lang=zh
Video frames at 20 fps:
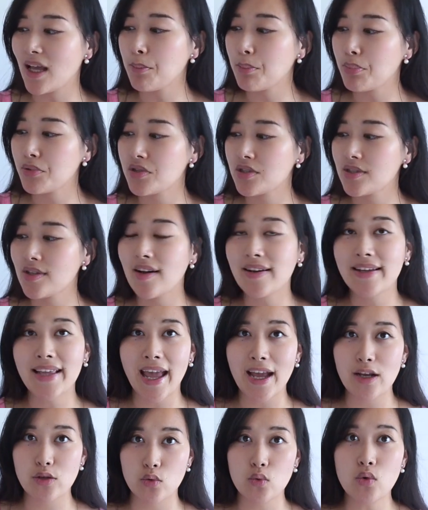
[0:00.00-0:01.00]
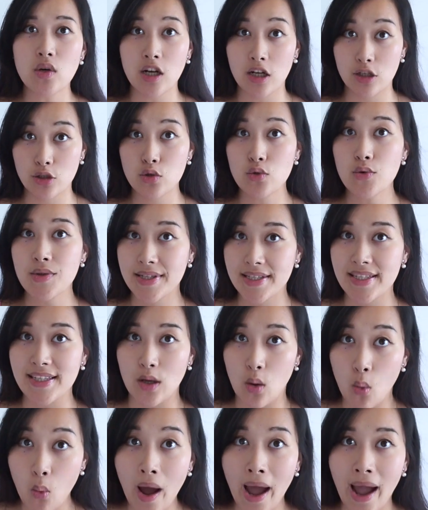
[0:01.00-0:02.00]
但不知道该如何具体
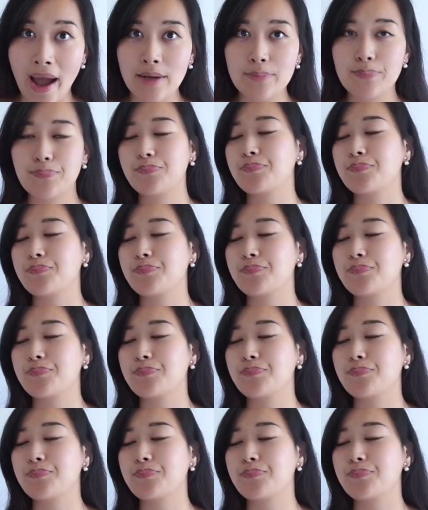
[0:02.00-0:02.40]
化。